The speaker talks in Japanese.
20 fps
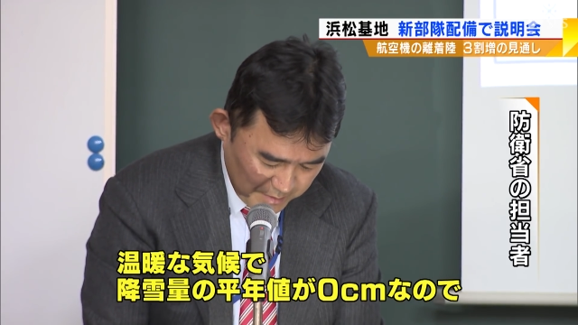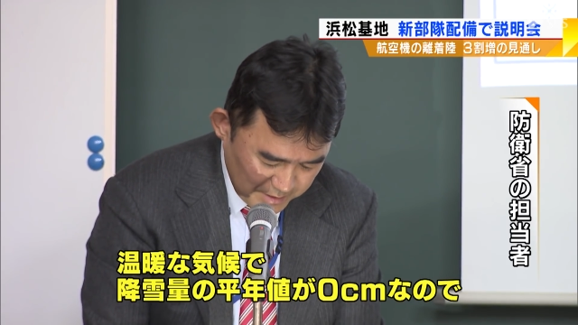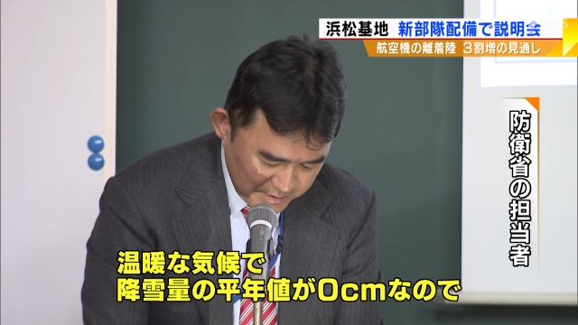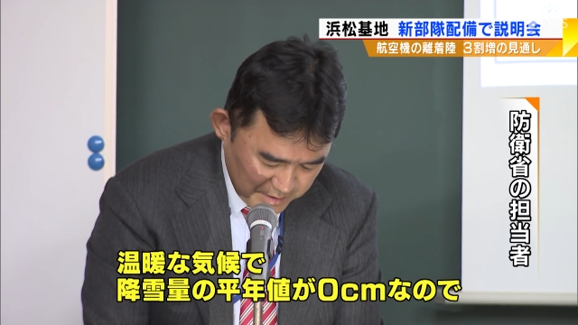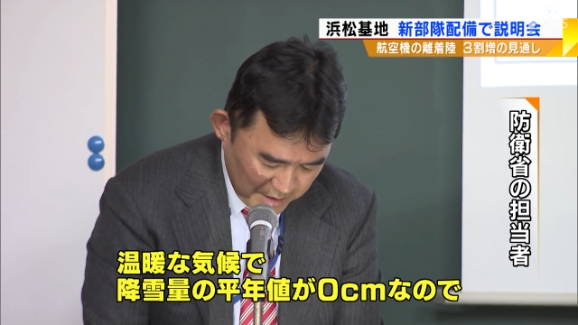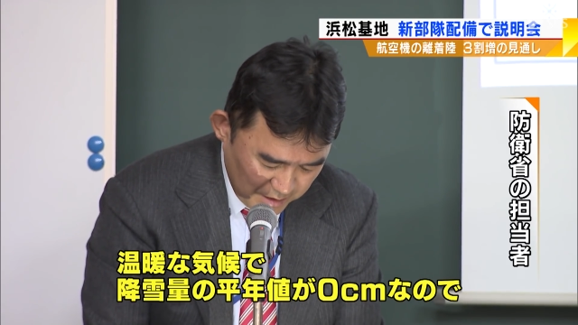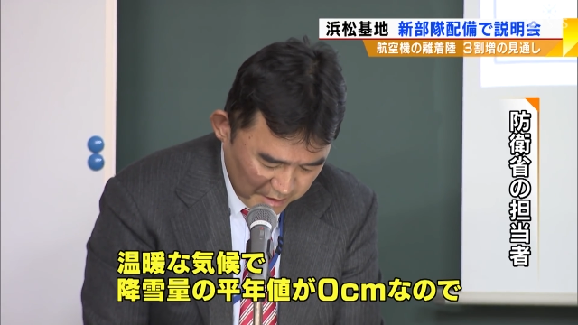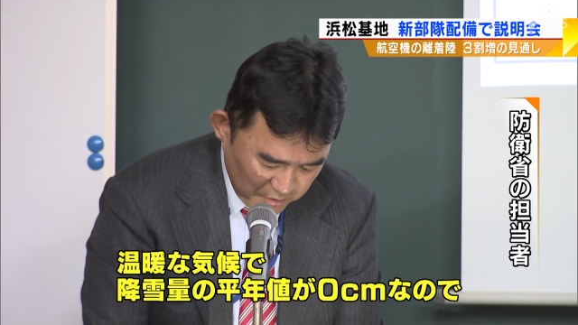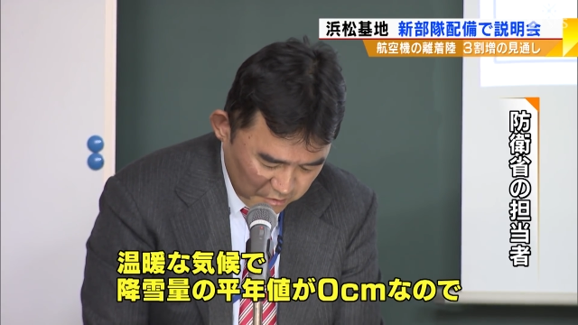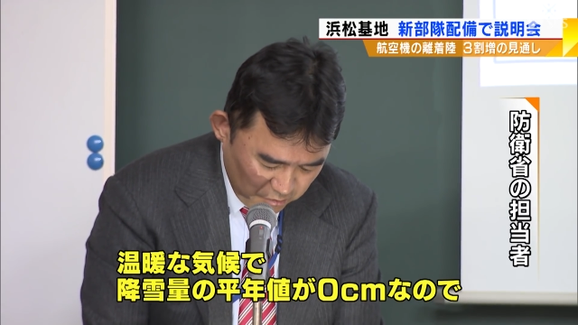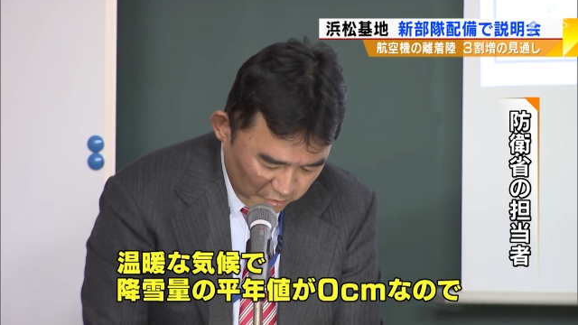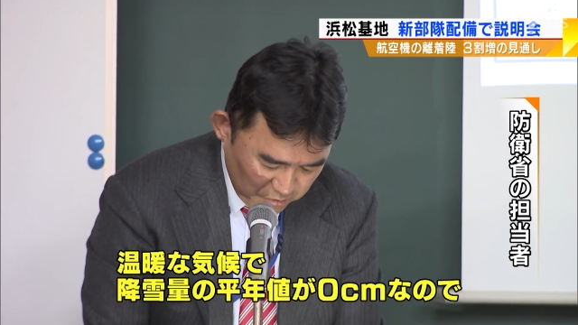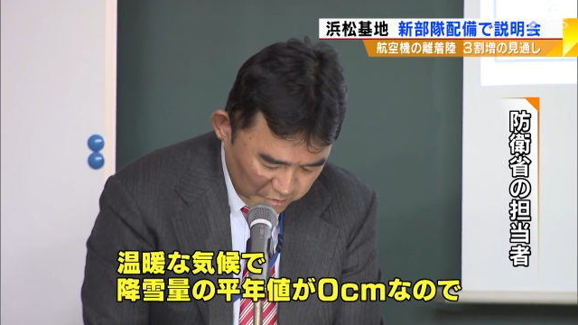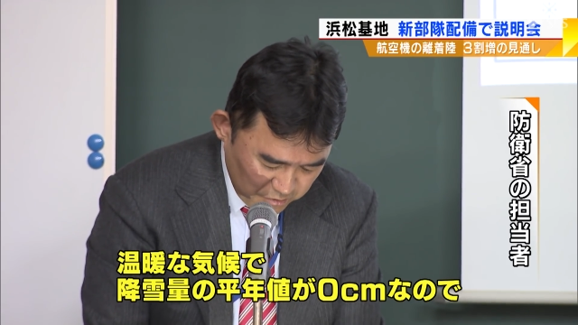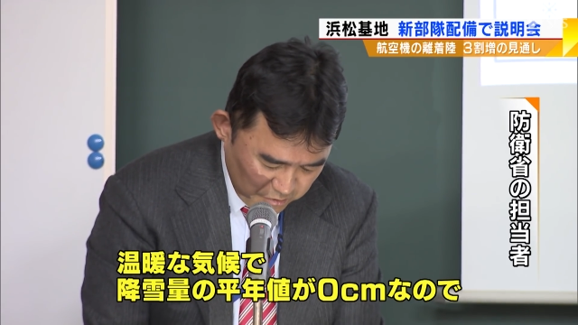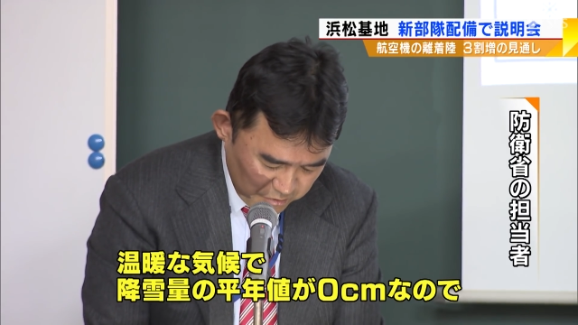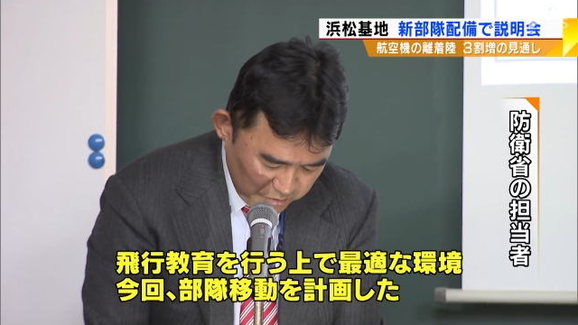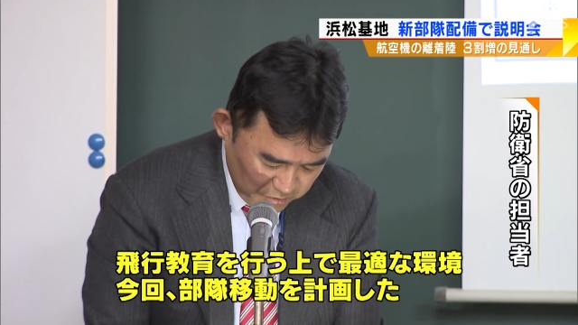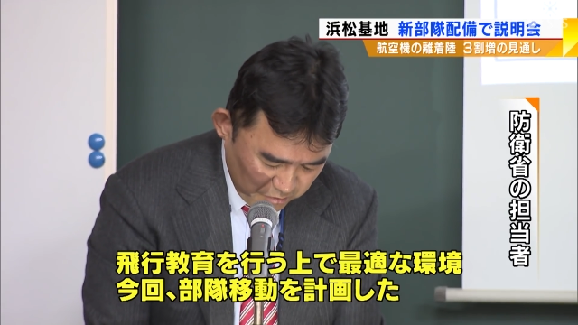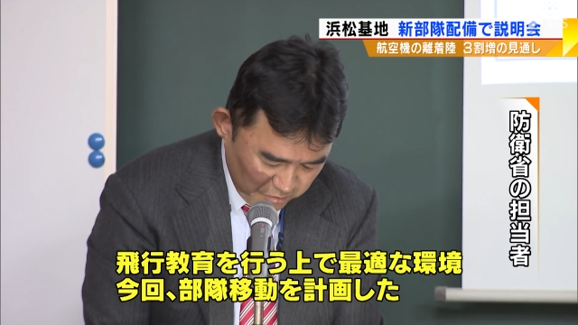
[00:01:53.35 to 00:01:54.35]
まして飛
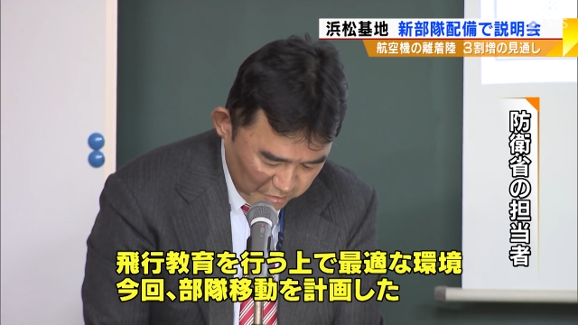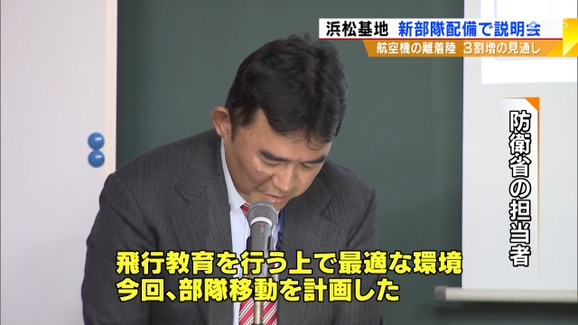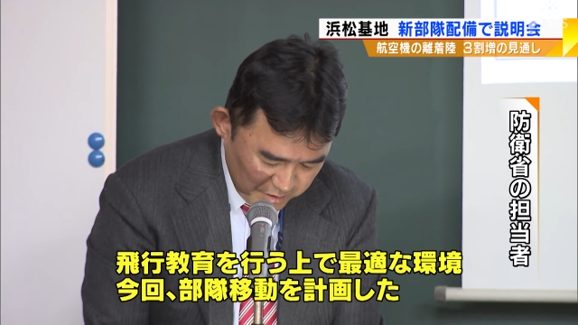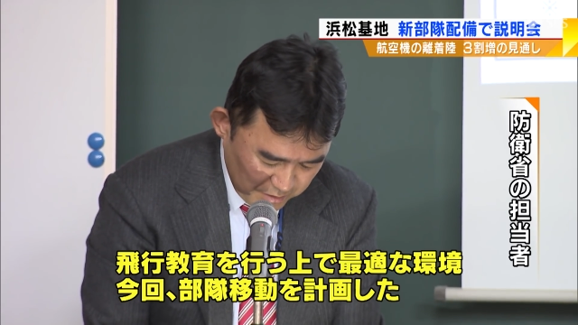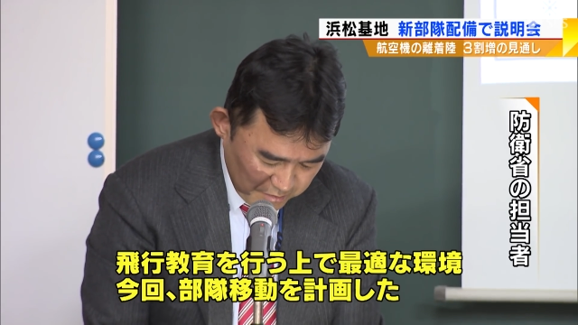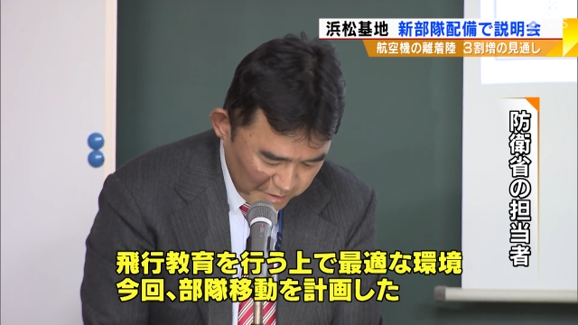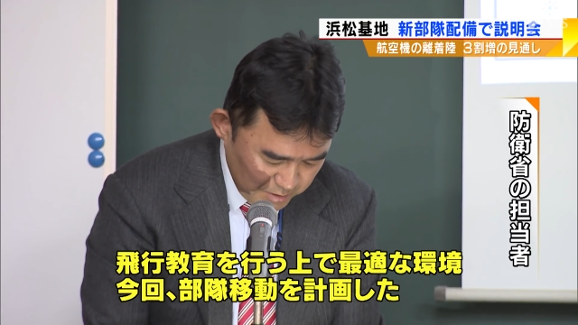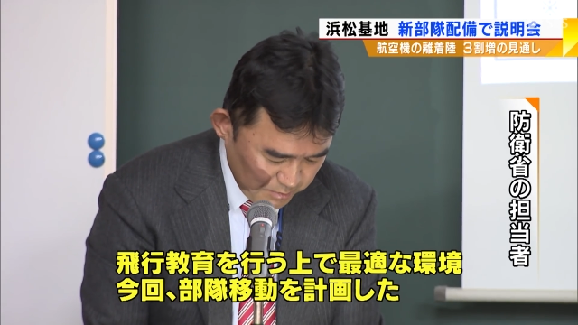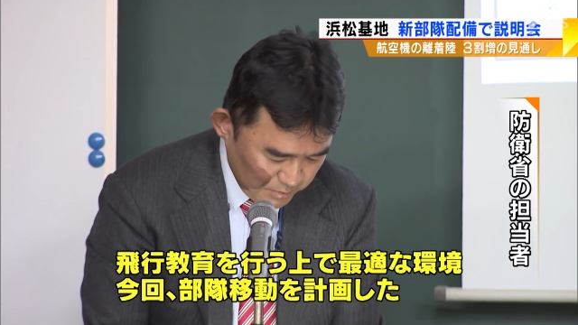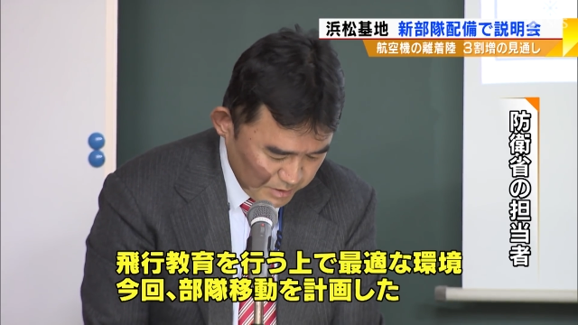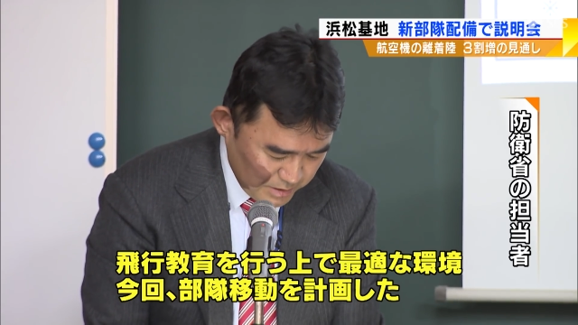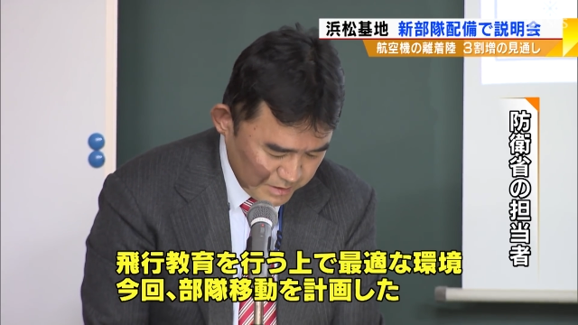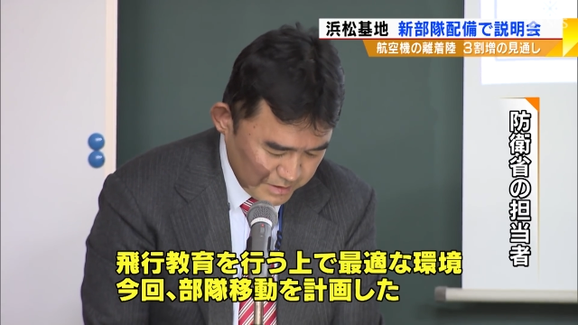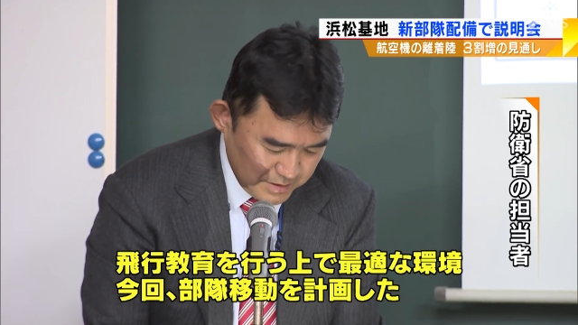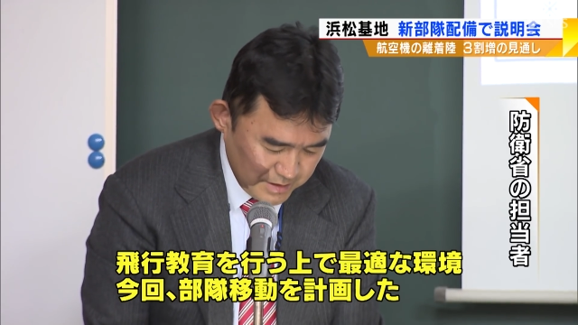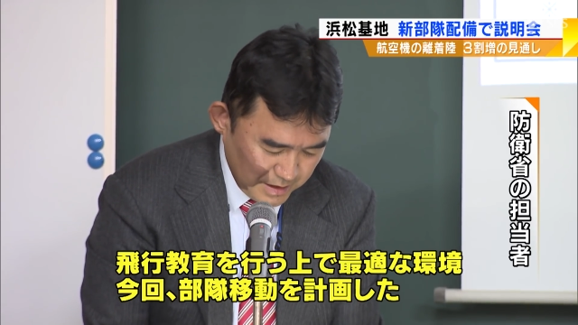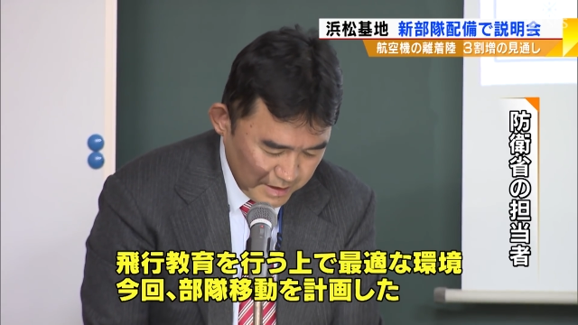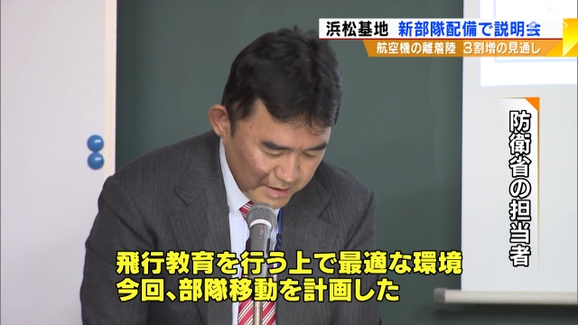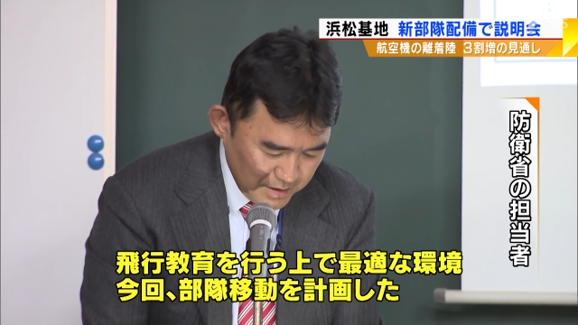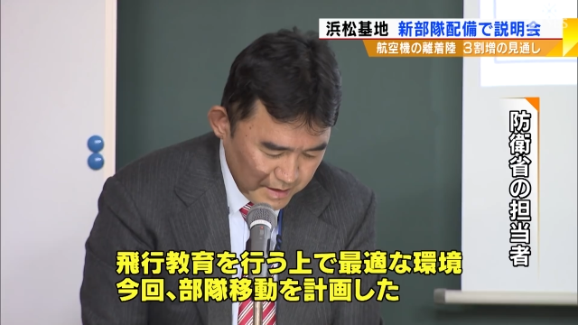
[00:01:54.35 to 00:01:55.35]
行教育を行う上でもで
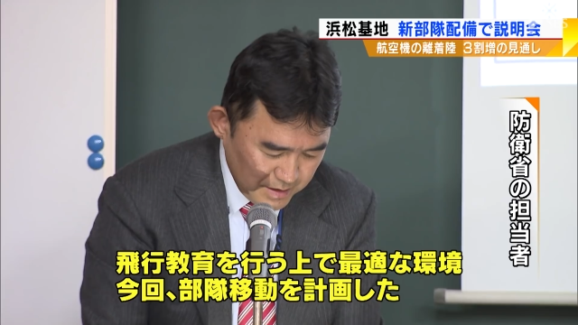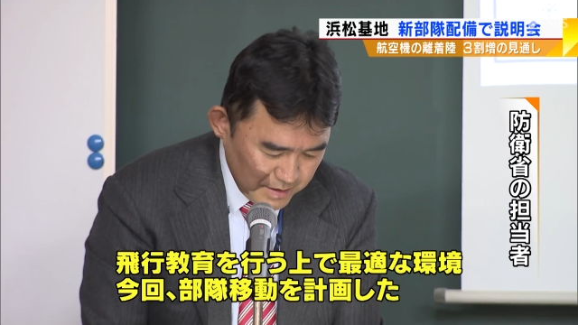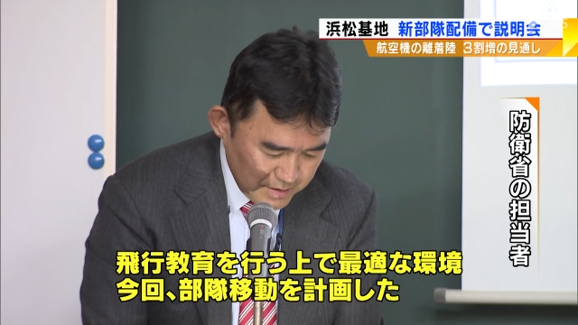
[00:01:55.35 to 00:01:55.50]
すね